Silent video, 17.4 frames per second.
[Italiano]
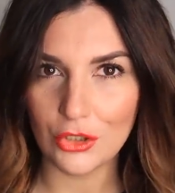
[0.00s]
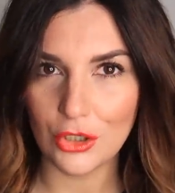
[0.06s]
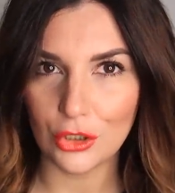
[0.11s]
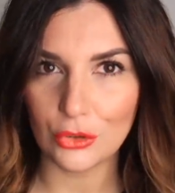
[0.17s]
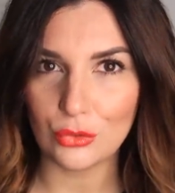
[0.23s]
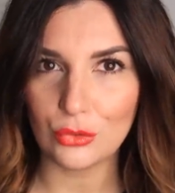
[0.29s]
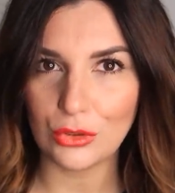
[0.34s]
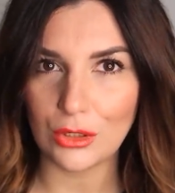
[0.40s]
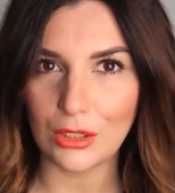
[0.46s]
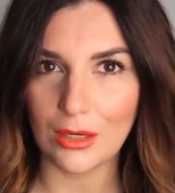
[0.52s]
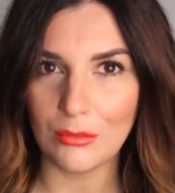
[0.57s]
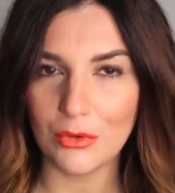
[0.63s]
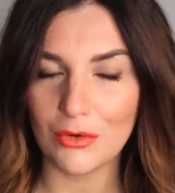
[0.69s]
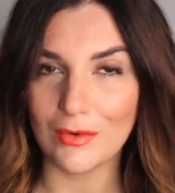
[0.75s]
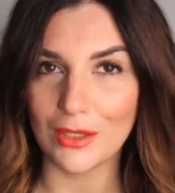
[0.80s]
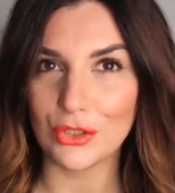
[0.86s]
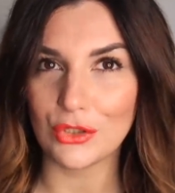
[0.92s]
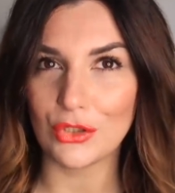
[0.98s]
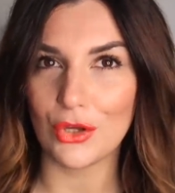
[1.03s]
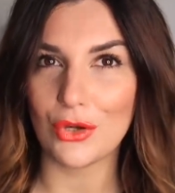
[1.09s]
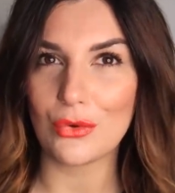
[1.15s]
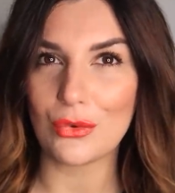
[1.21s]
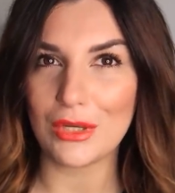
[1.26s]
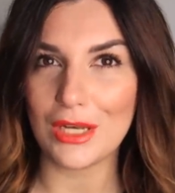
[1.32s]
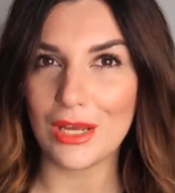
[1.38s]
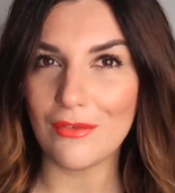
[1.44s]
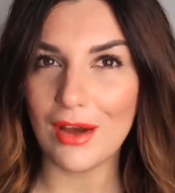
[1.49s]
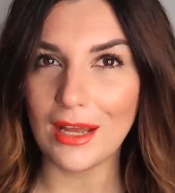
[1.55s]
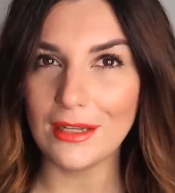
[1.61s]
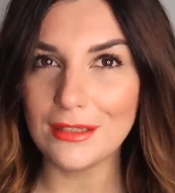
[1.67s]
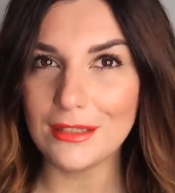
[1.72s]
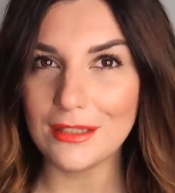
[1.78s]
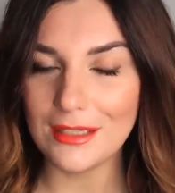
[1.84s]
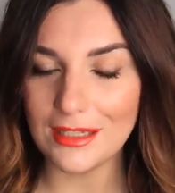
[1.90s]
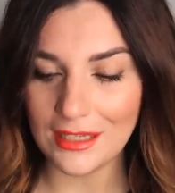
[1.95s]
li ho tutti nel mio vassoio qui
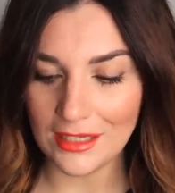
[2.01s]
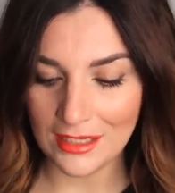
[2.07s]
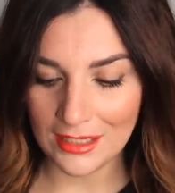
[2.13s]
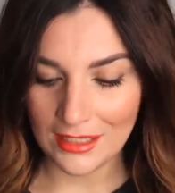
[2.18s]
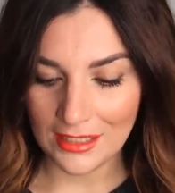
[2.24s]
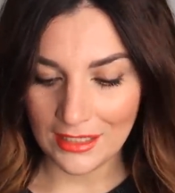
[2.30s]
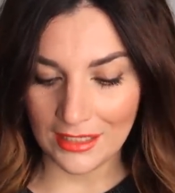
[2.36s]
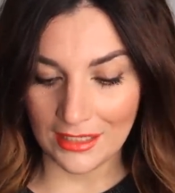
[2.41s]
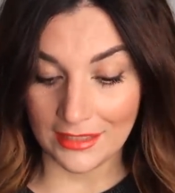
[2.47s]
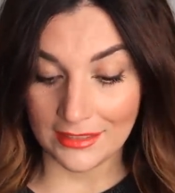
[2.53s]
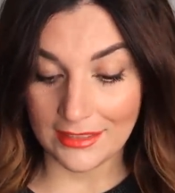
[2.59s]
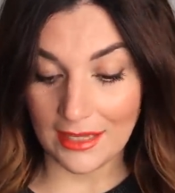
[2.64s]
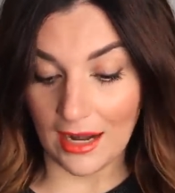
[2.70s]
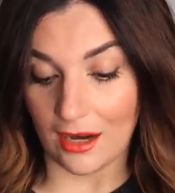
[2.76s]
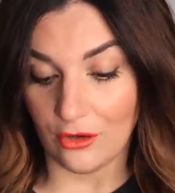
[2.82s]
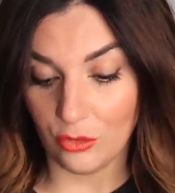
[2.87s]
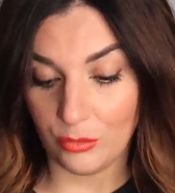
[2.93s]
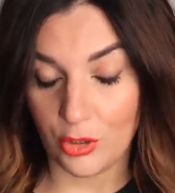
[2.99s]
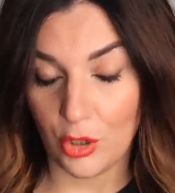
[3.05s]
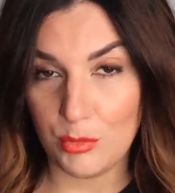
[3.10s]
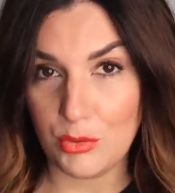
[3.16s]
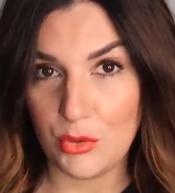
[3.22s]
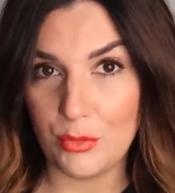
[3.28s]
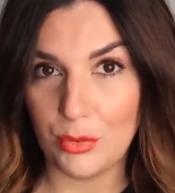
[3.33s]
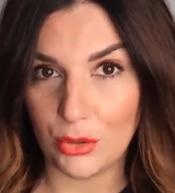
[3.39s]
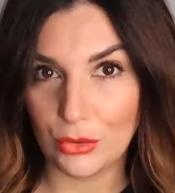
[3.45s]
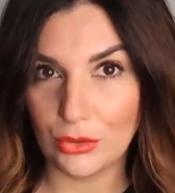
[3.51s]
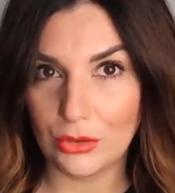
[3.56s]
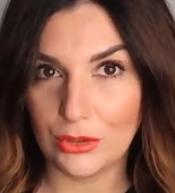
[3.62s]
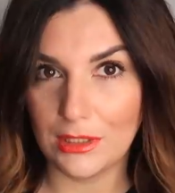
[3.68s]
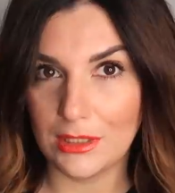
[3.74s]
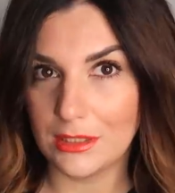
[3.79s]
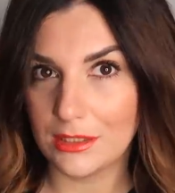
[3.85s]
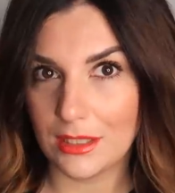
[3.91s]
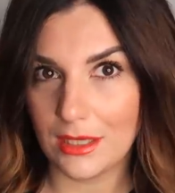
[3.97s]
davanti saranno per lo più
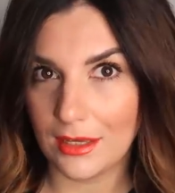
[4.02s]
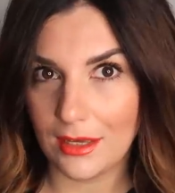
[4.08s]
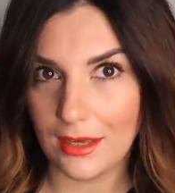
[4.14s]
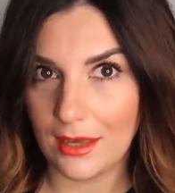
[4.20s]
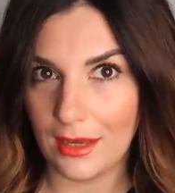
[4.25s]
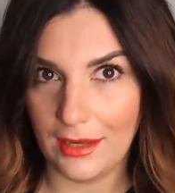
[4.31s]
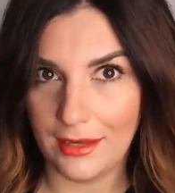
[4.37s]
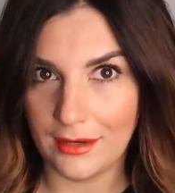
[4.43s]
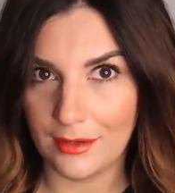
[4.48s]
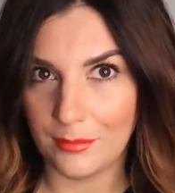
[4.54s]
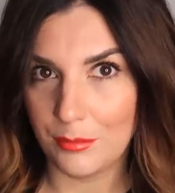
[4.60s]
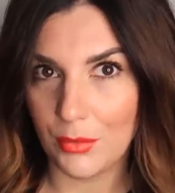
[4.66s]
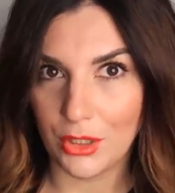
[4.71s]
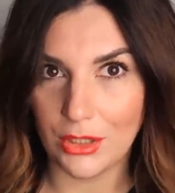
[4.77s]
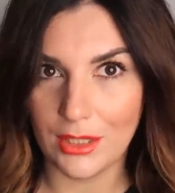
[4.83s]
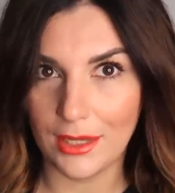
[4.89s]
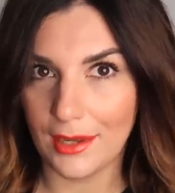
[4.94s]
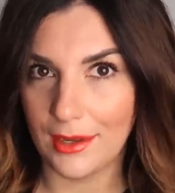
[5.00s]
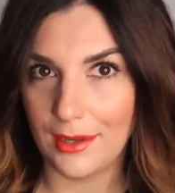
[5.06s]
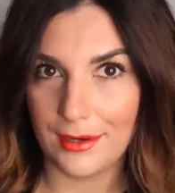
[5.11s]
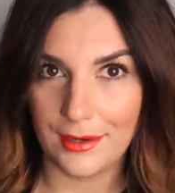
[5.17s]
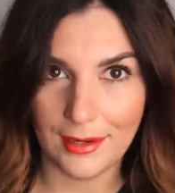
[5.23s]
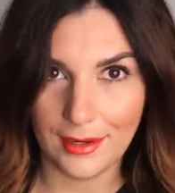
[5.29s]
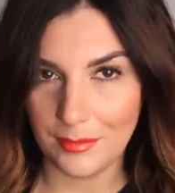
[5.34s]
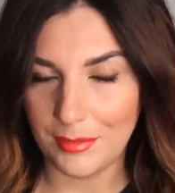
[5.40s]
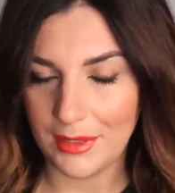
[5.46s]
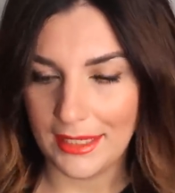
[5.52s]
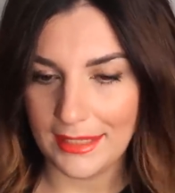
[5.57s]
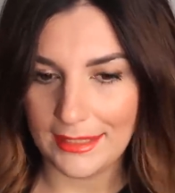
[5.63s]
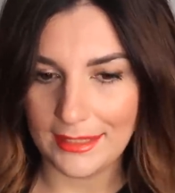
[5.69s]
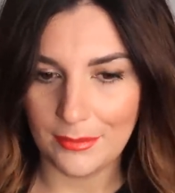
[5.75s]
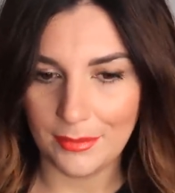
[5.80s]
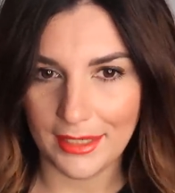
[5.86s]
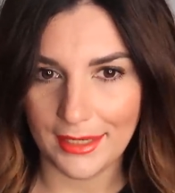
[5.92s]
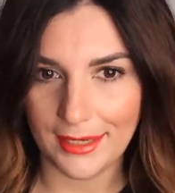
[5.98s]
prodotti di skincare, body care,
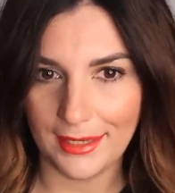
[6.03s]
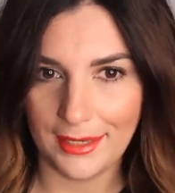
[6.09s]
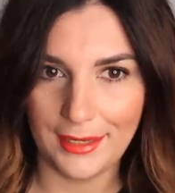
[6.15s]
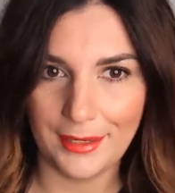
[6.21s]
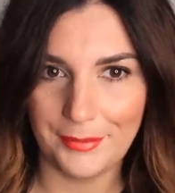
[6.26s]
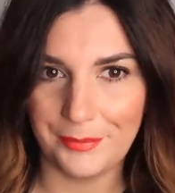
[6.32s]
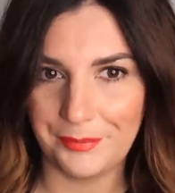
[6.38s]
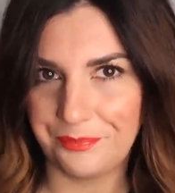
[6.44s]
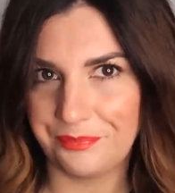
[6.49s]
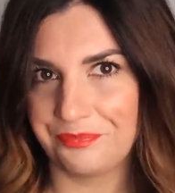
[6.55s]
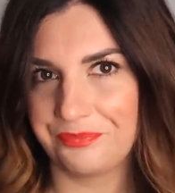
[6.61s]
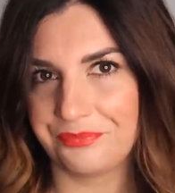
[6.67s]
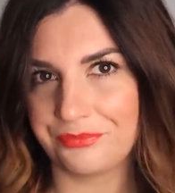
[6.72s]
capelli perché mm,